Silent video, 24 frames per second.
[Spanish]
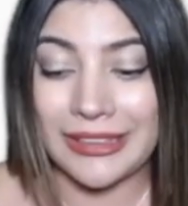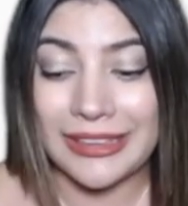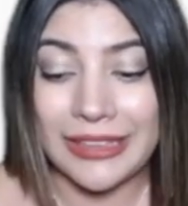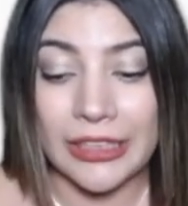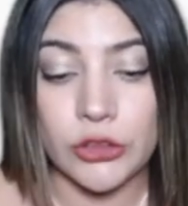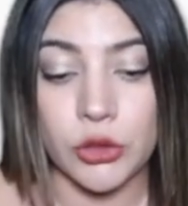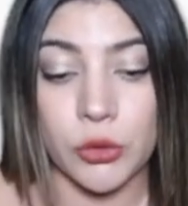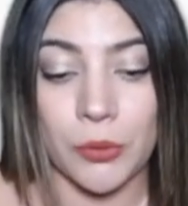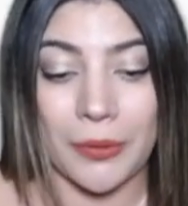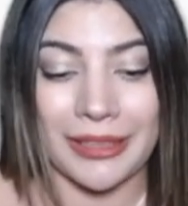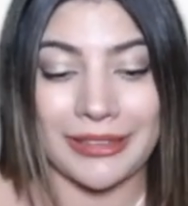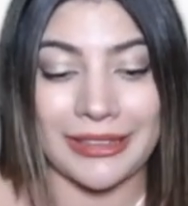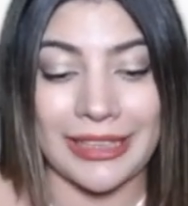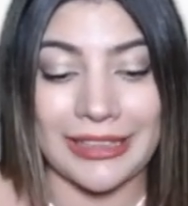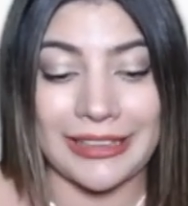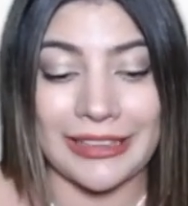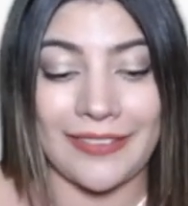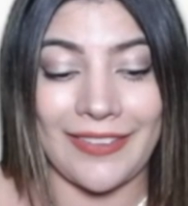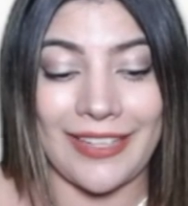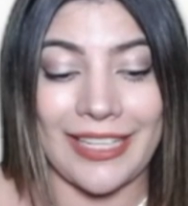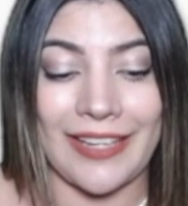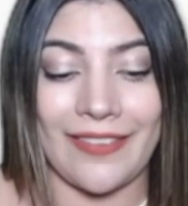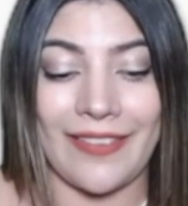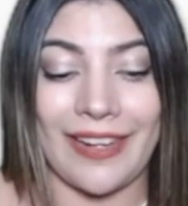Esta subasta
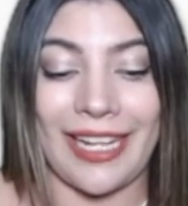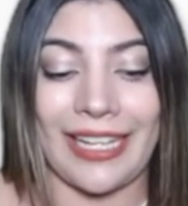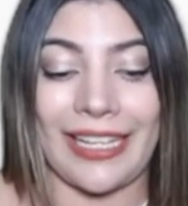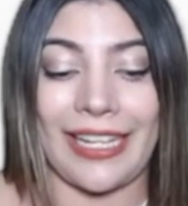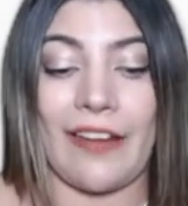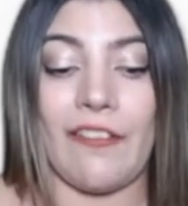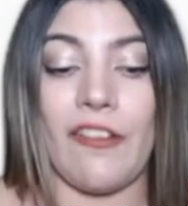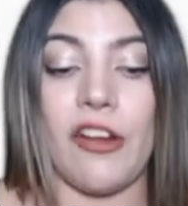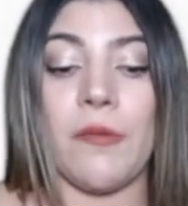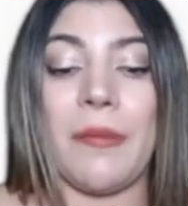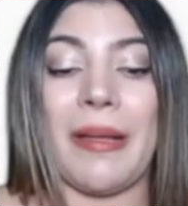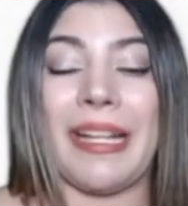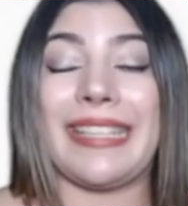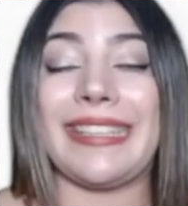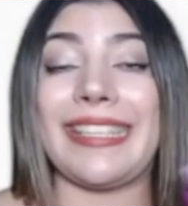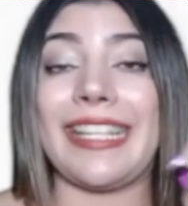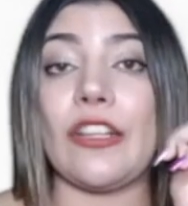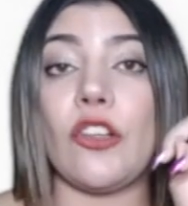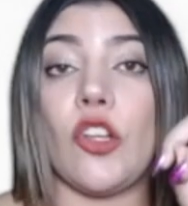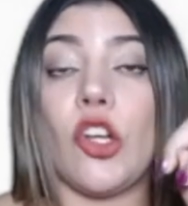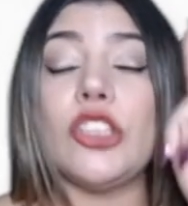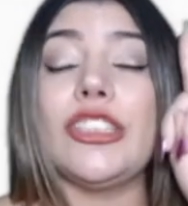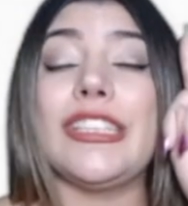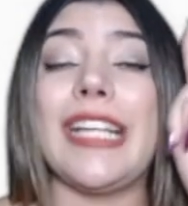se iba a llevar a cabo el
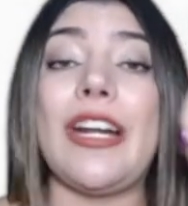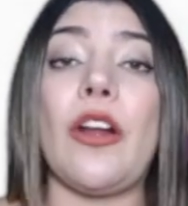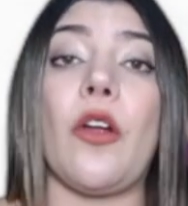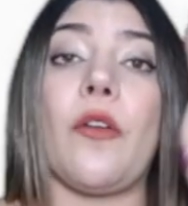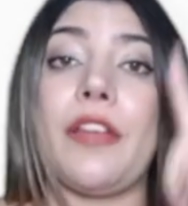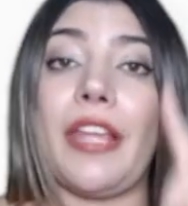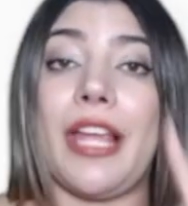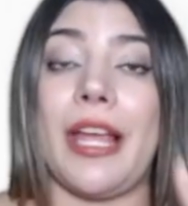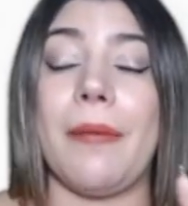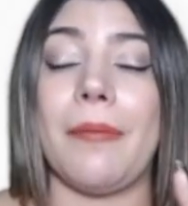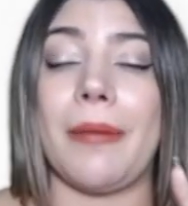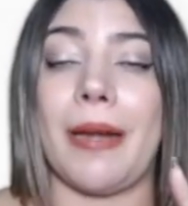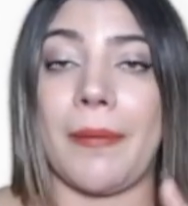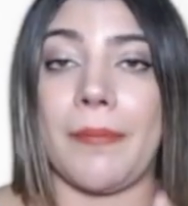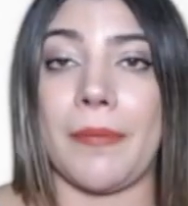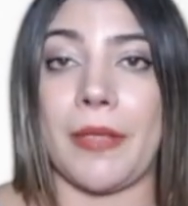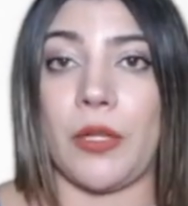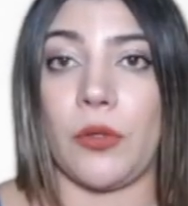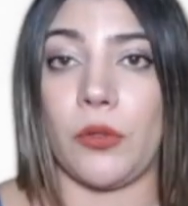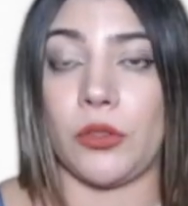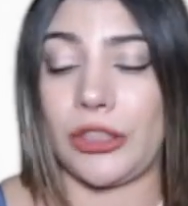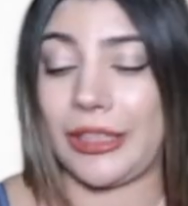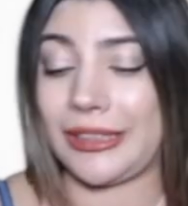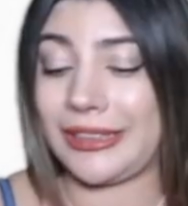22 de noviembre,
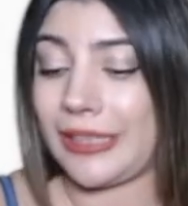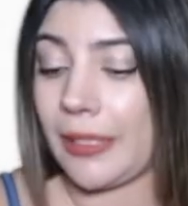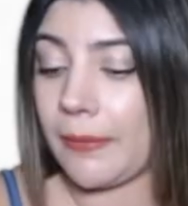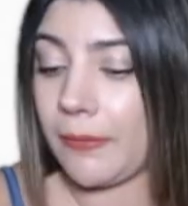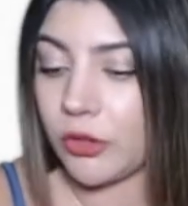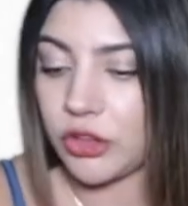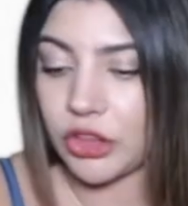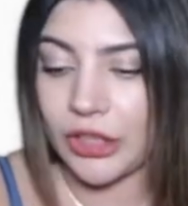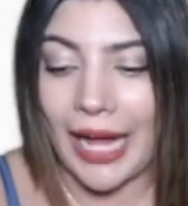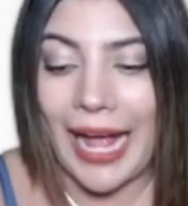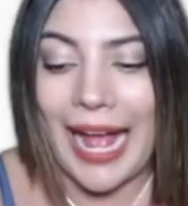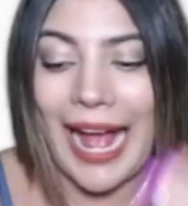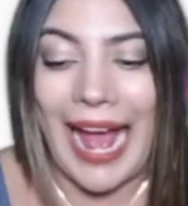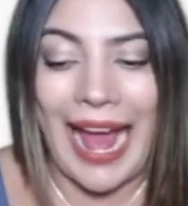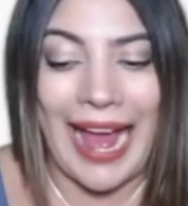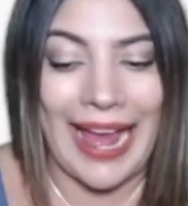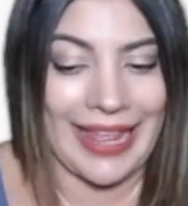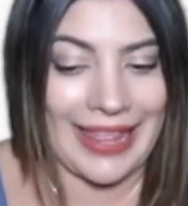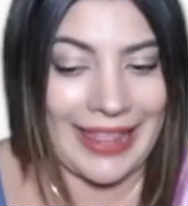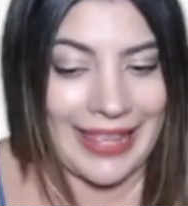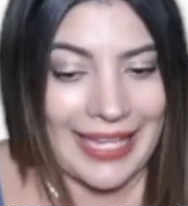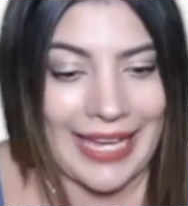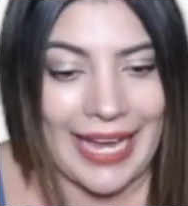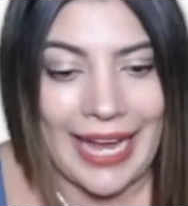amigos. Estamos ya
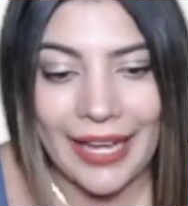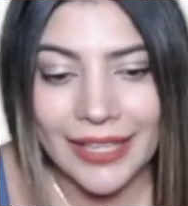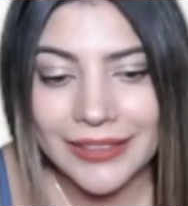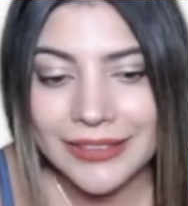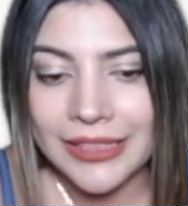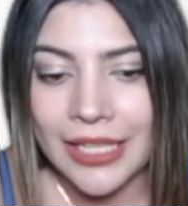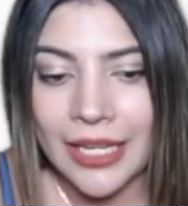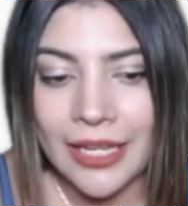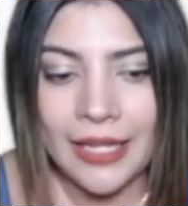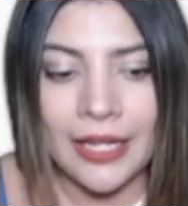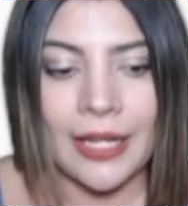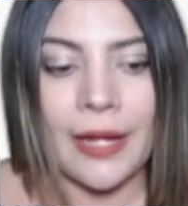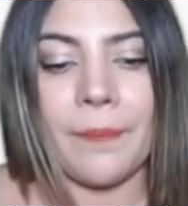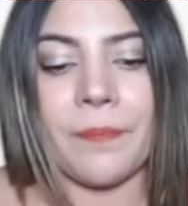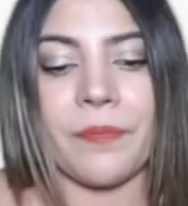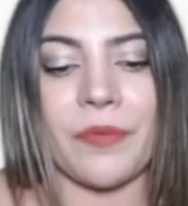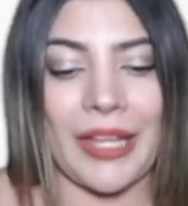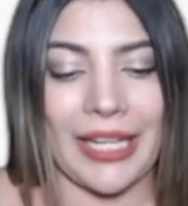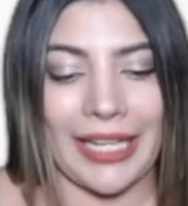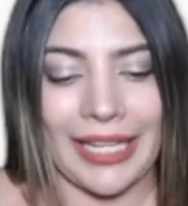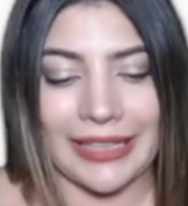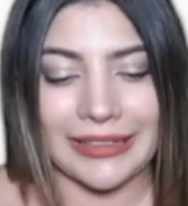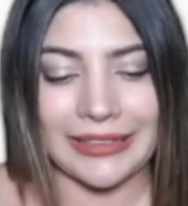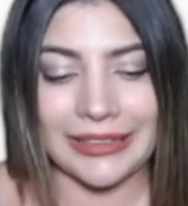a días
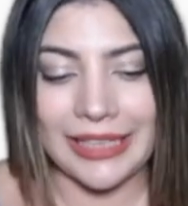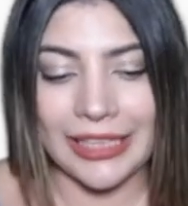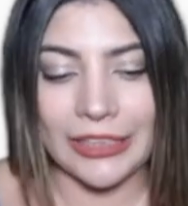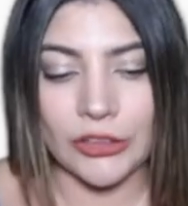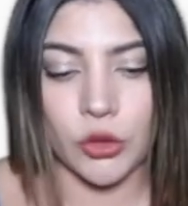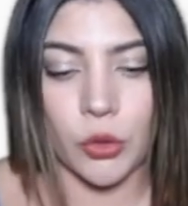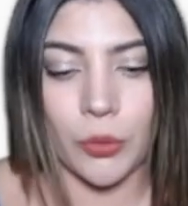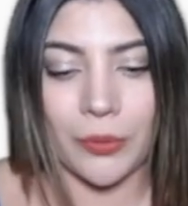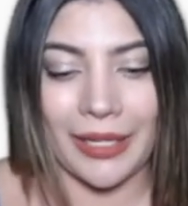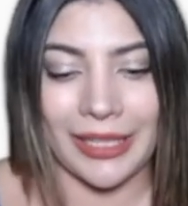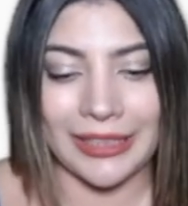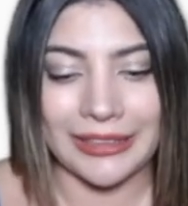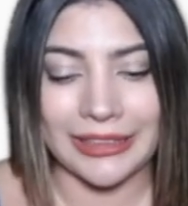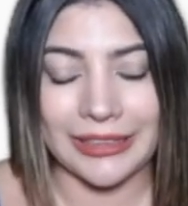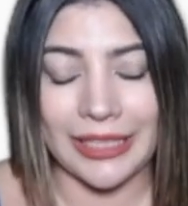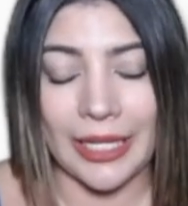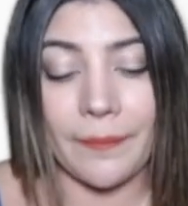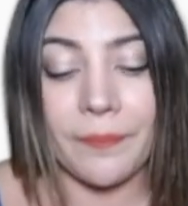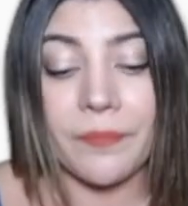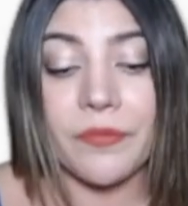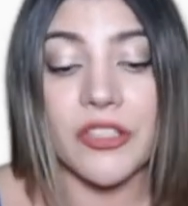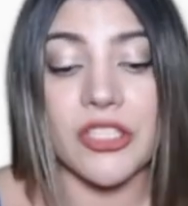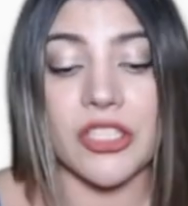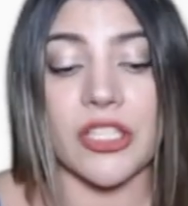de que esta
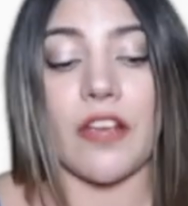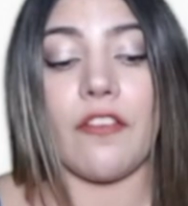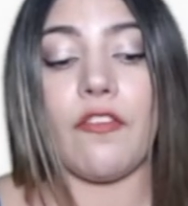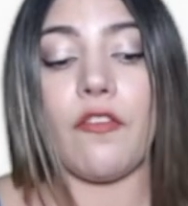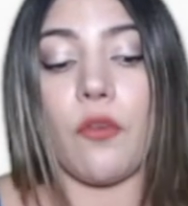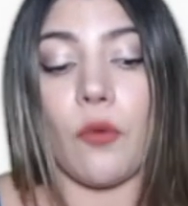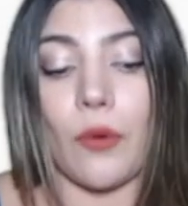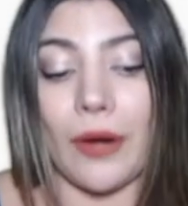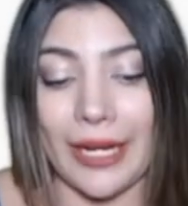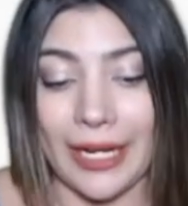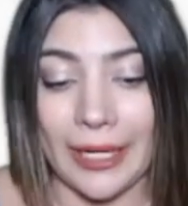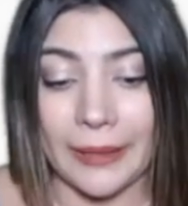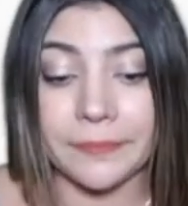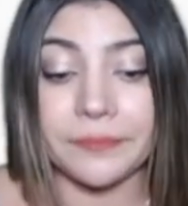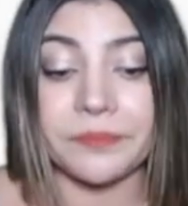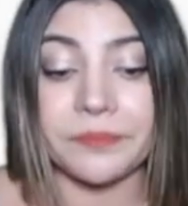subasta se fuera